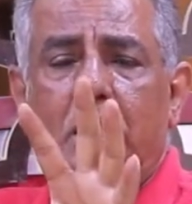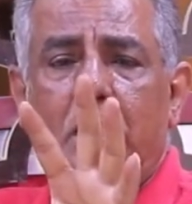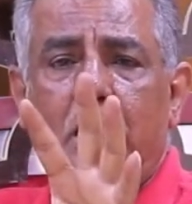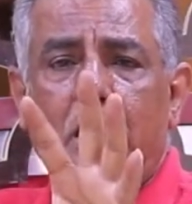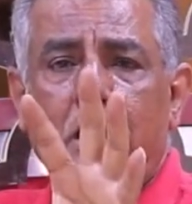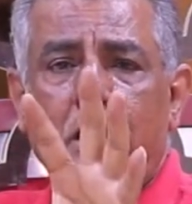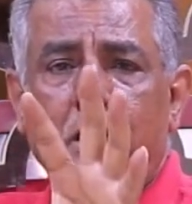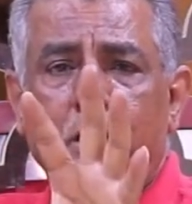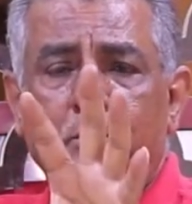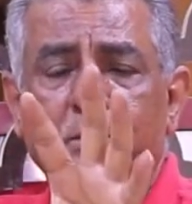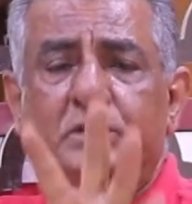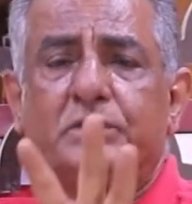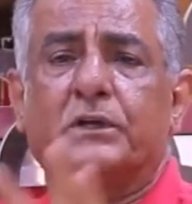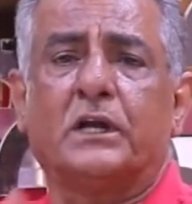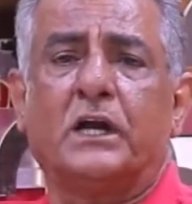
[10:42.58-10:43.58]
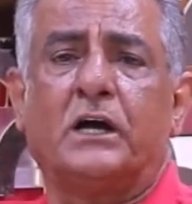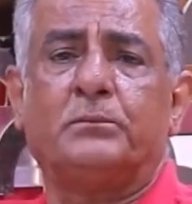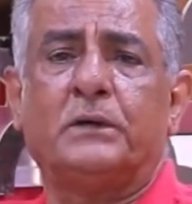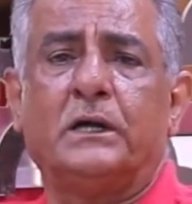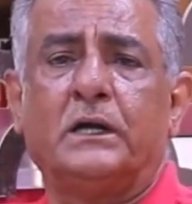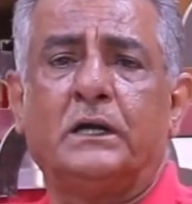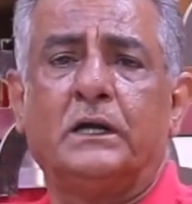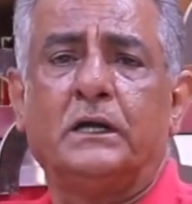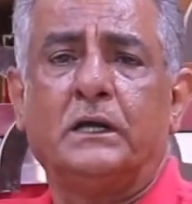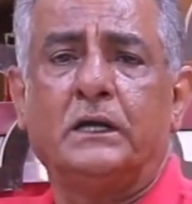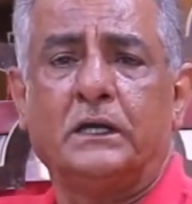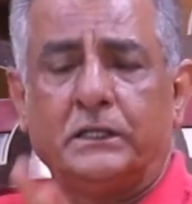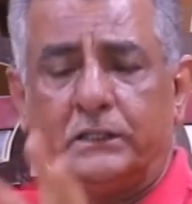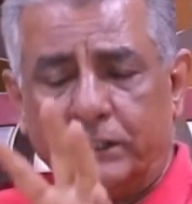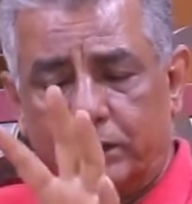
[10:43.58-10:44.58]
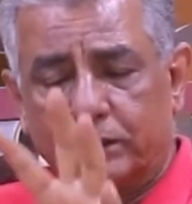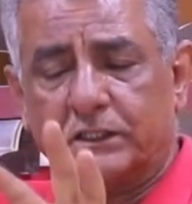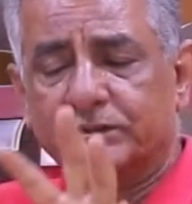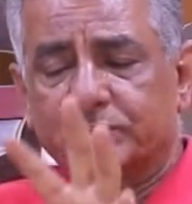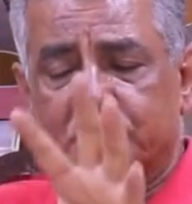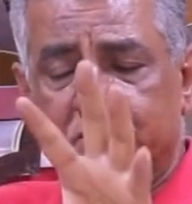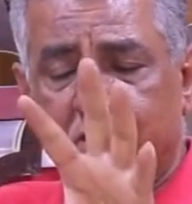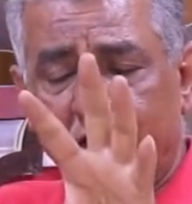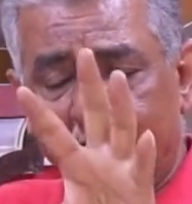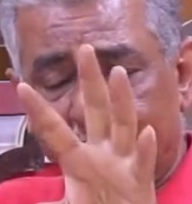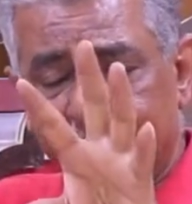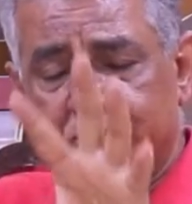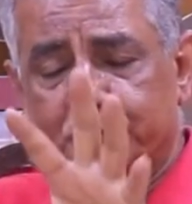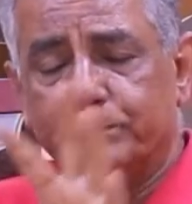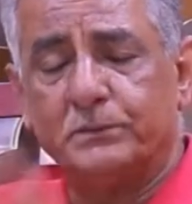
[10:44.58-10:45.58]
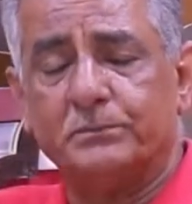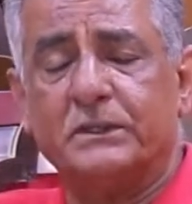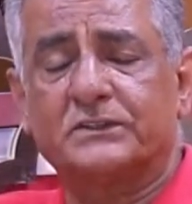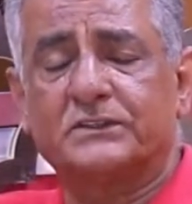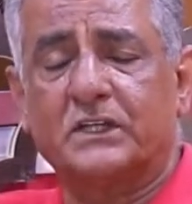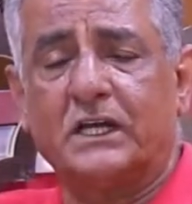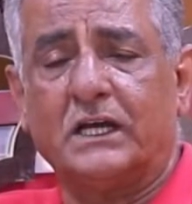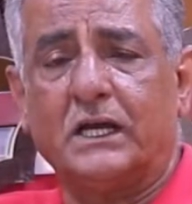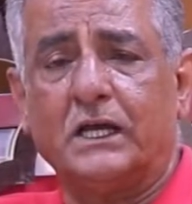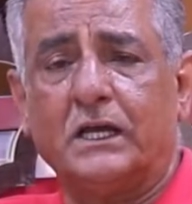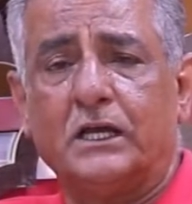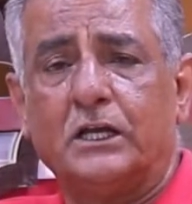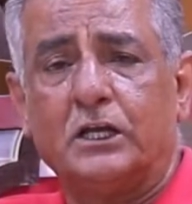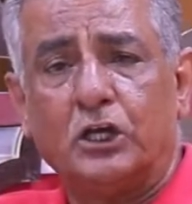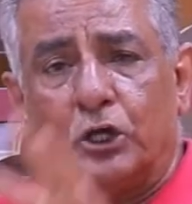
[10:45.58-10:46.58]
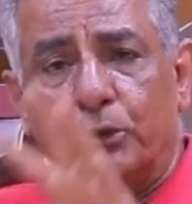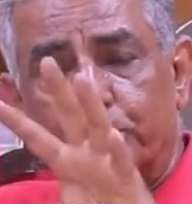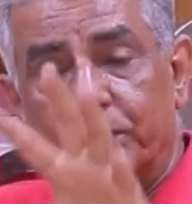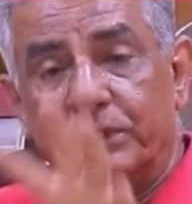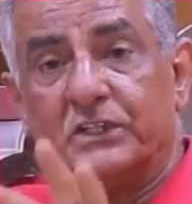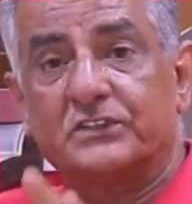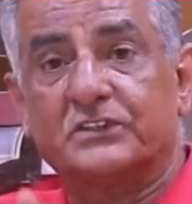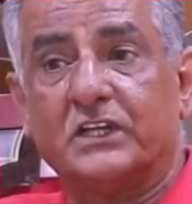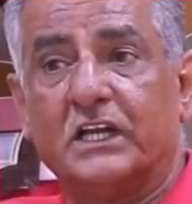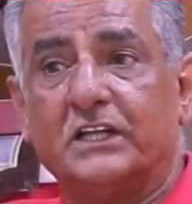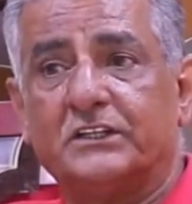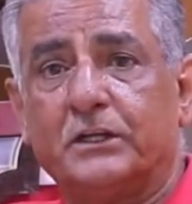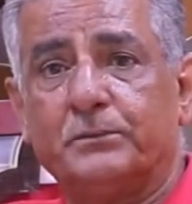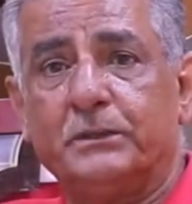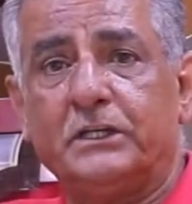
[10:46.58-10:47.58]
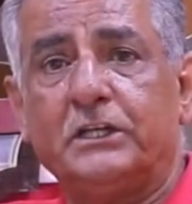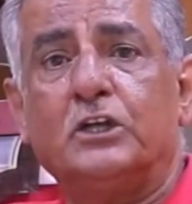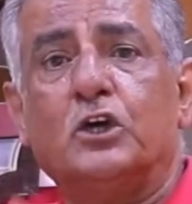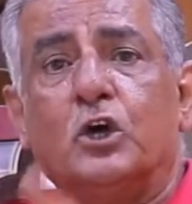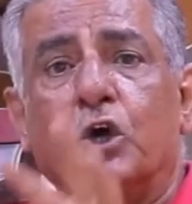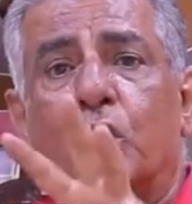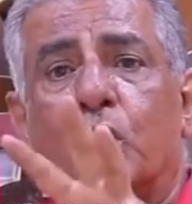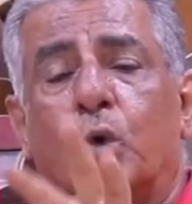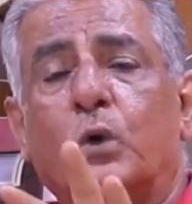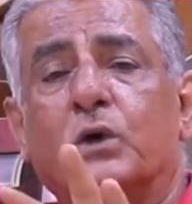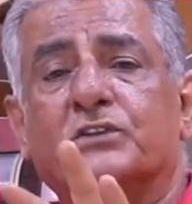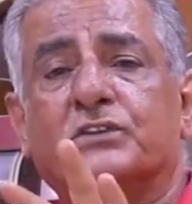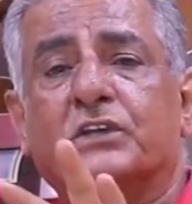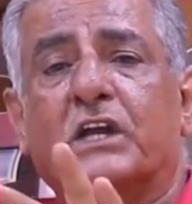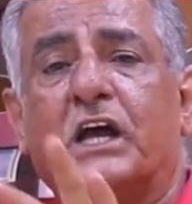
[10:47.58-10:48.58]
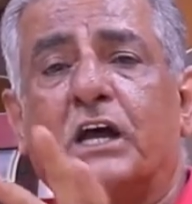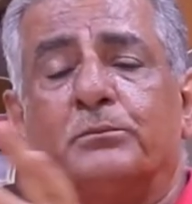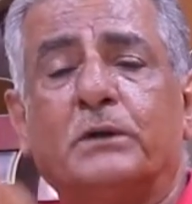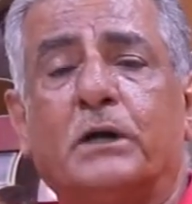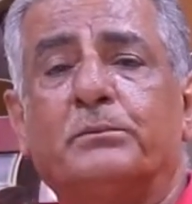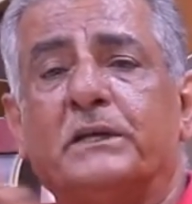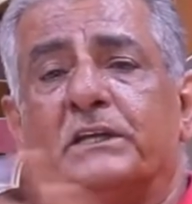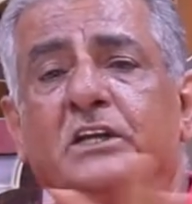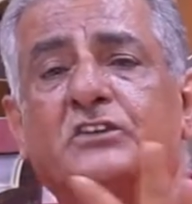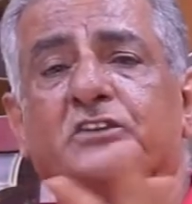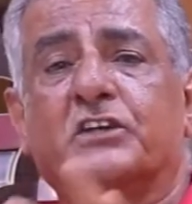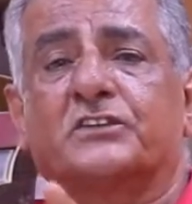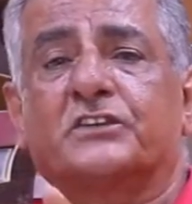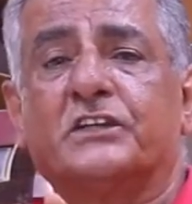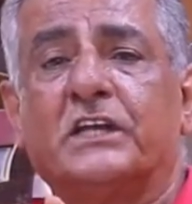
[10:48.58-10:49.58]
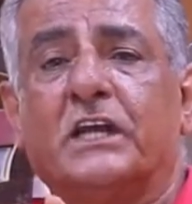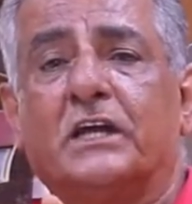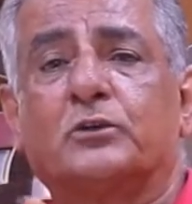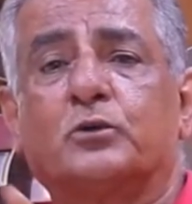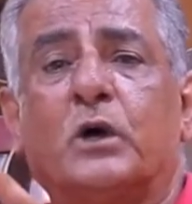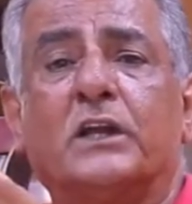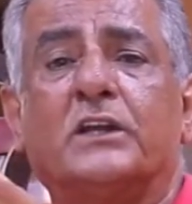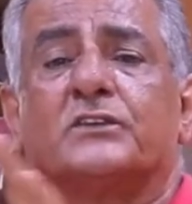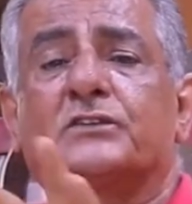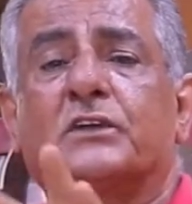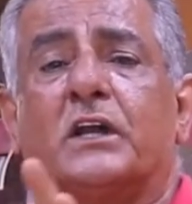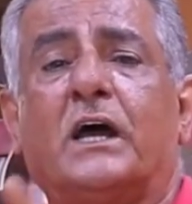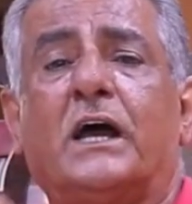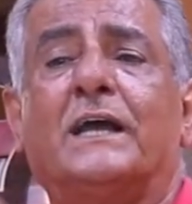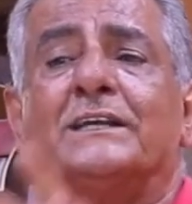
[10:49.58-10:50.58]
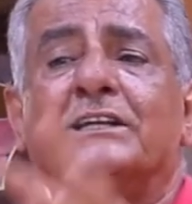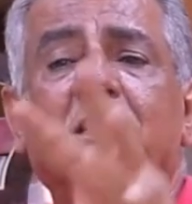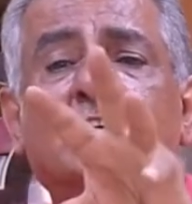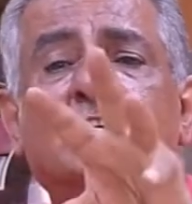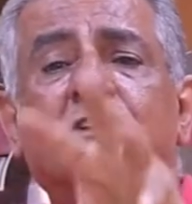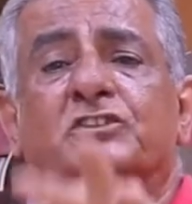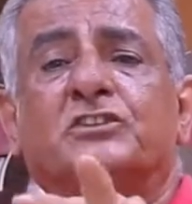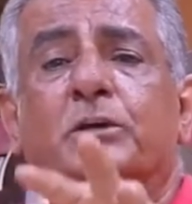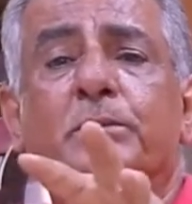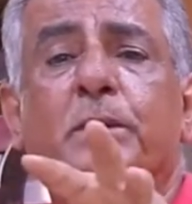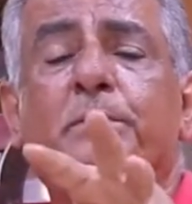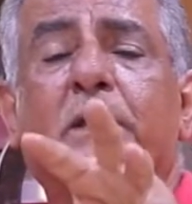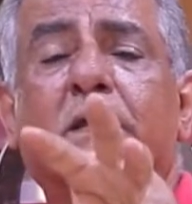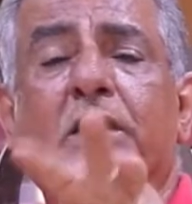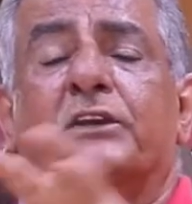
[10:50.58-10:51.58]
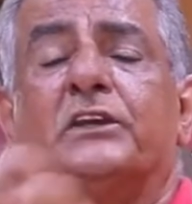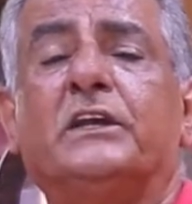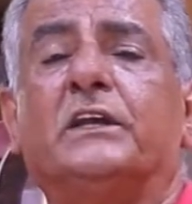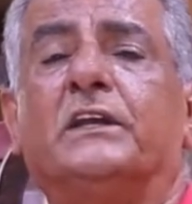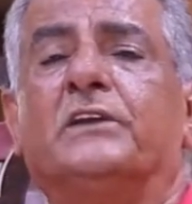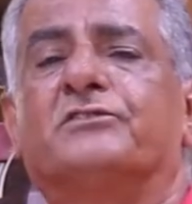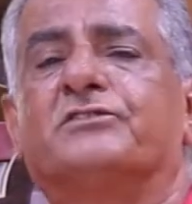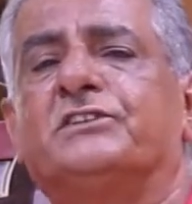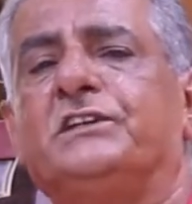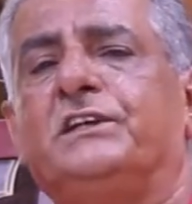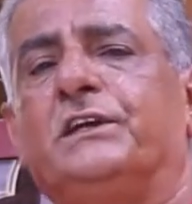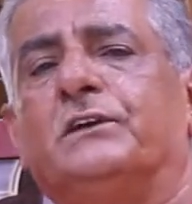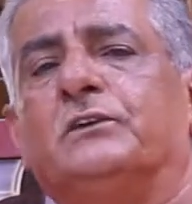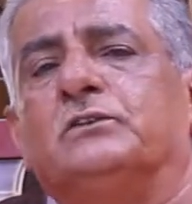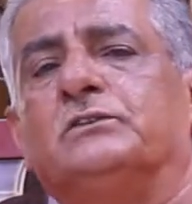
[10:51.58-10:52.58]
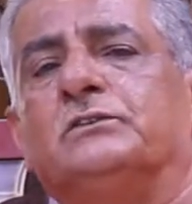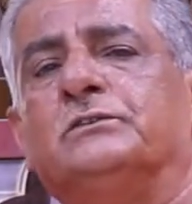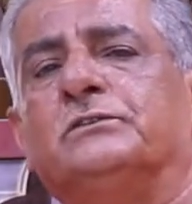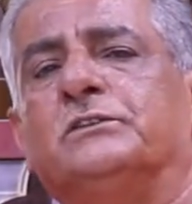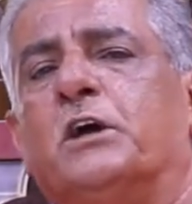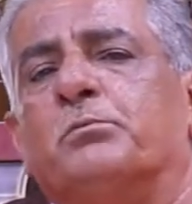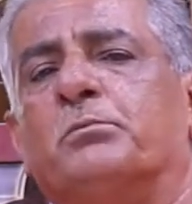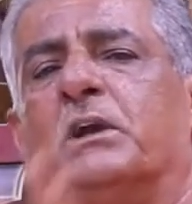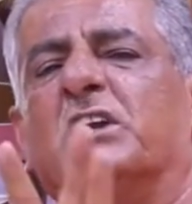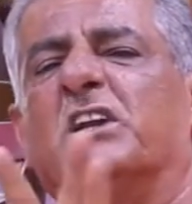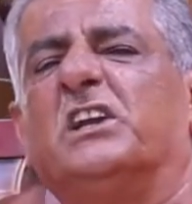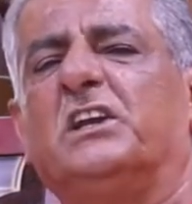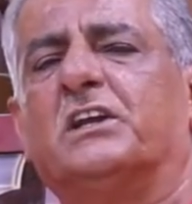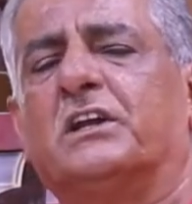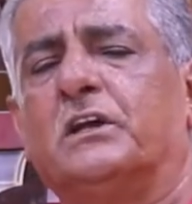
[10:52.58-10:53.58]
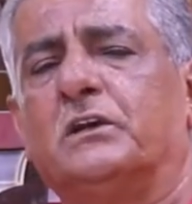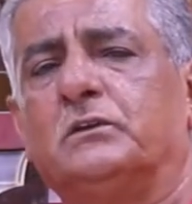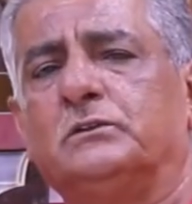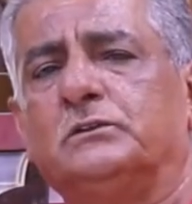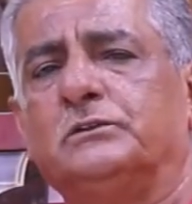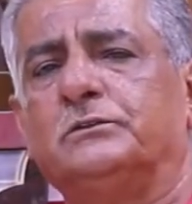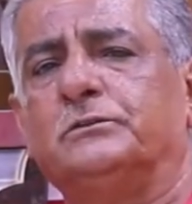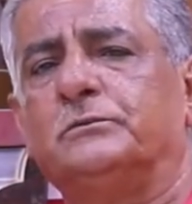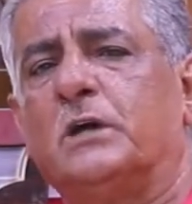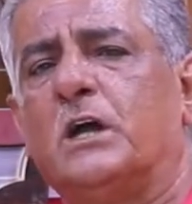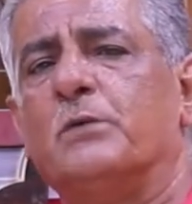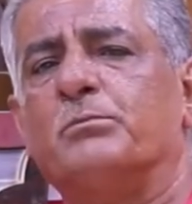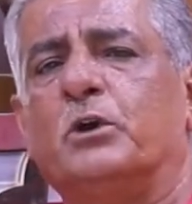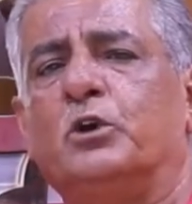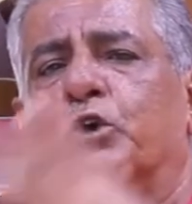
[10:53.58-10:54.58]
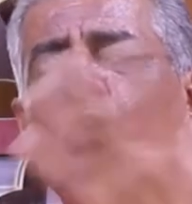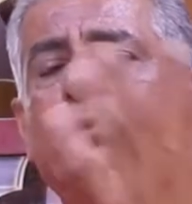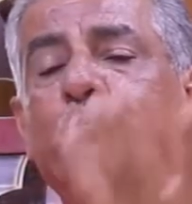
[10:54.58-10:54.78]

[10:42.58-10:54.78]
آه، بالدراما يعني قصد اقصد بالمسرح بالنص الادبي هو صراع ما بين الشخصيات وهذا الصراع سبب قضيه نفسيه اما الغيره اما الحب